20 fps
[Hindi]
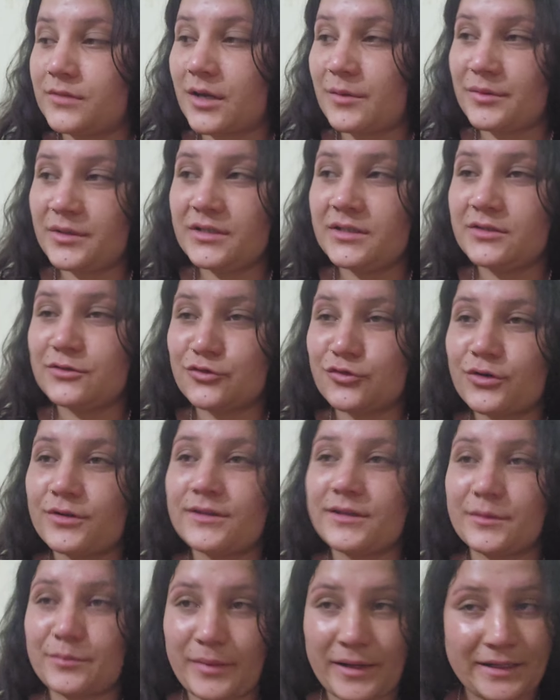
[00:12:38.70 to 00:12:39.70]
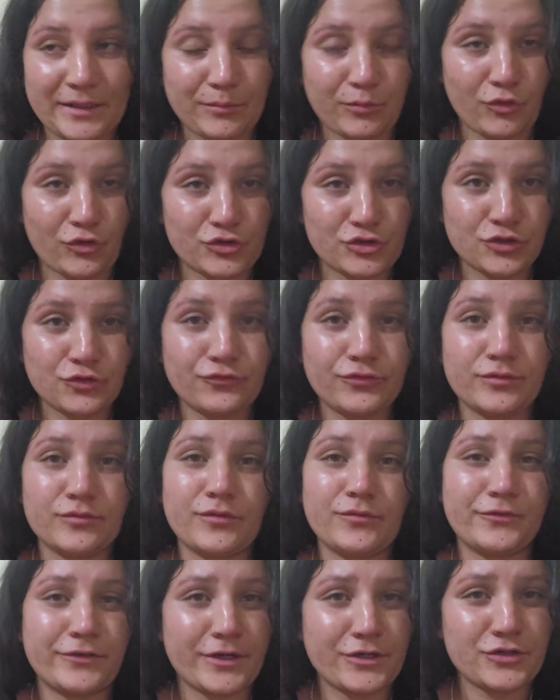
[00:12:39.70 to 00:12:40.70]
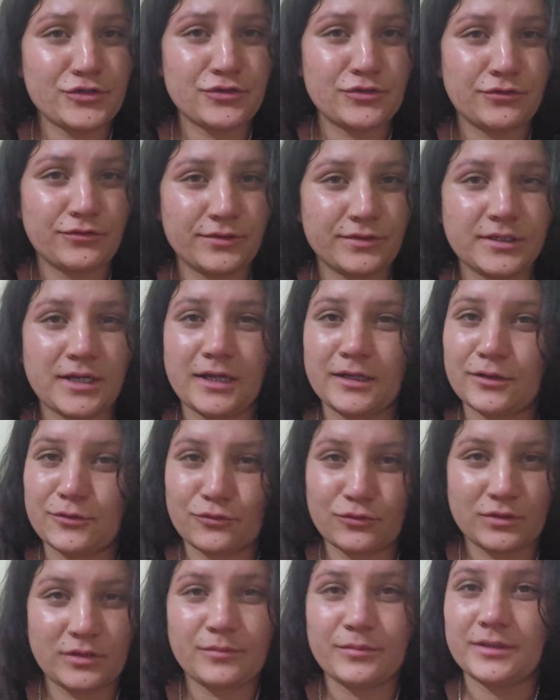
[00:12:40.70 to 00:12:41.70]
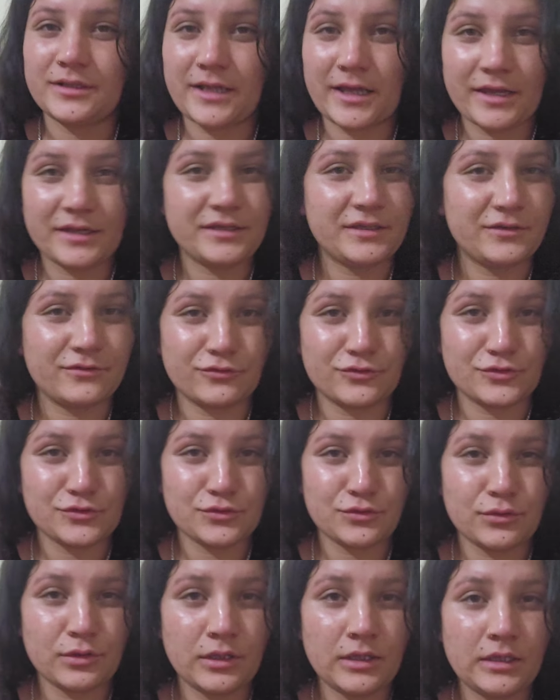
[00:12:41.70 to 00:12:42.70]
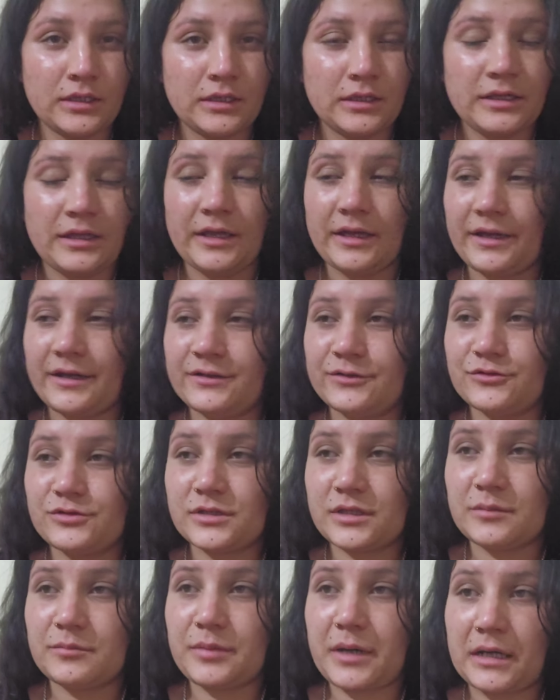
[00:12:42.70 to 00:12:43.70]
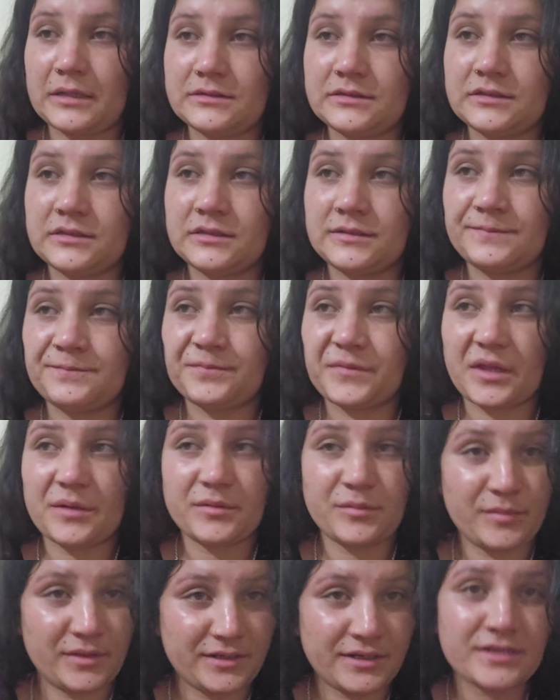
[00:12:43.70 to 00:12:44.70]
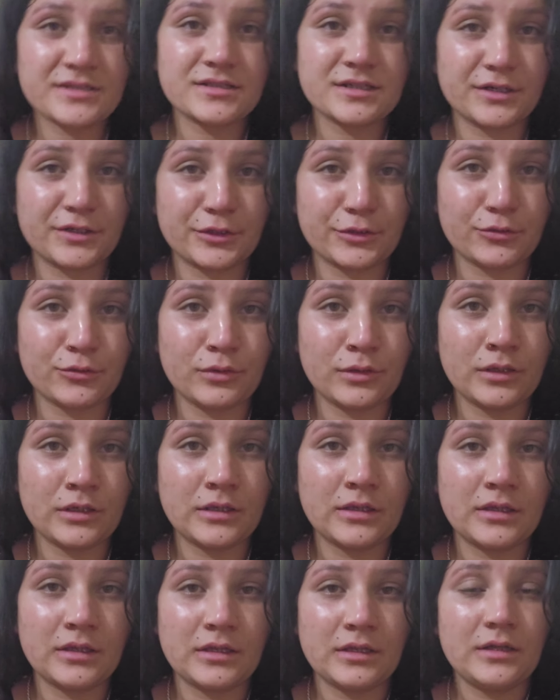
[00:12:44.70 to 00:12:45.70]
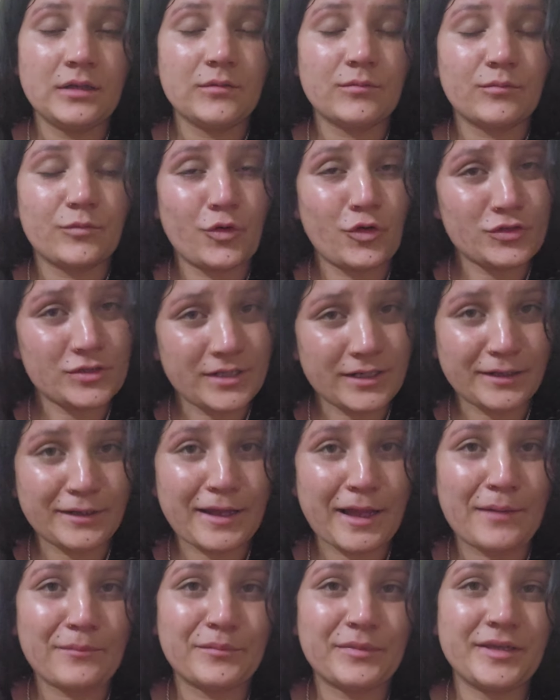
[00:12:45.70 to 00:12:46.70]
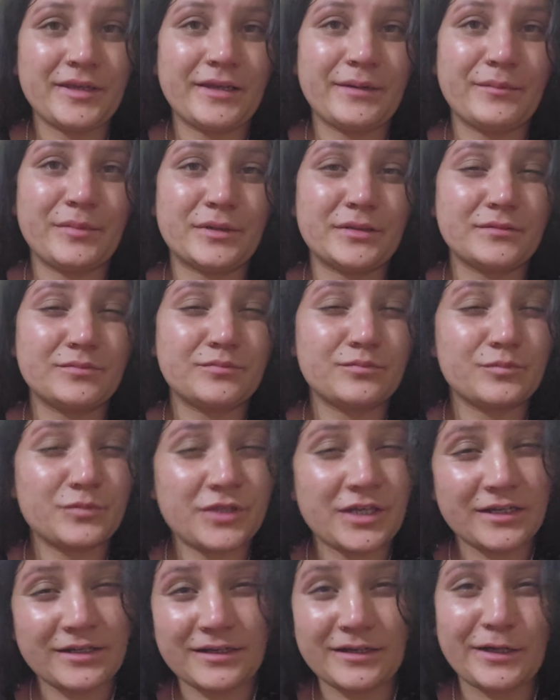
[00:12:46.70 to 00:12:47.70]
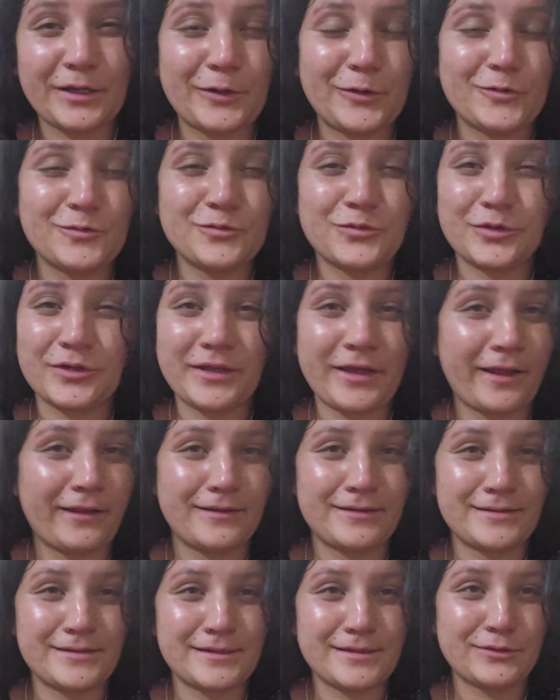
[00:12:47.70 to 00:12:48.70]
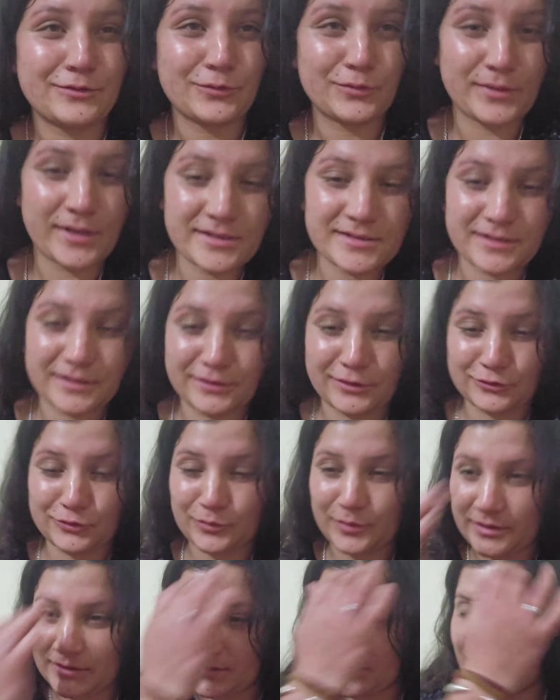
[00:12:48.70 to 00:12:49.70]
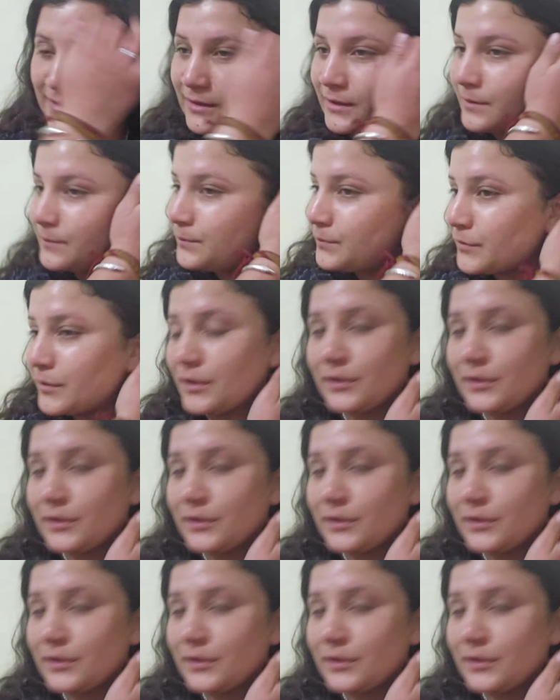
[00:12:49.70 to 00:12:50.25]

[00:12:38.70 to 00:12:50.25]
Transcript: अभी नहीं थोड़ी देर पहले पहुंची हूँ फिर मैं फ्रेश हुई फिर खाना खुना बनाया ये वो सो एंड उसके बाद अभी मैं रेस्ट कर रही हूँ बहुत सारा काम भी है बट थक गई हूँ बुरी हालत से तो रेस्ट करना तो बनता ही है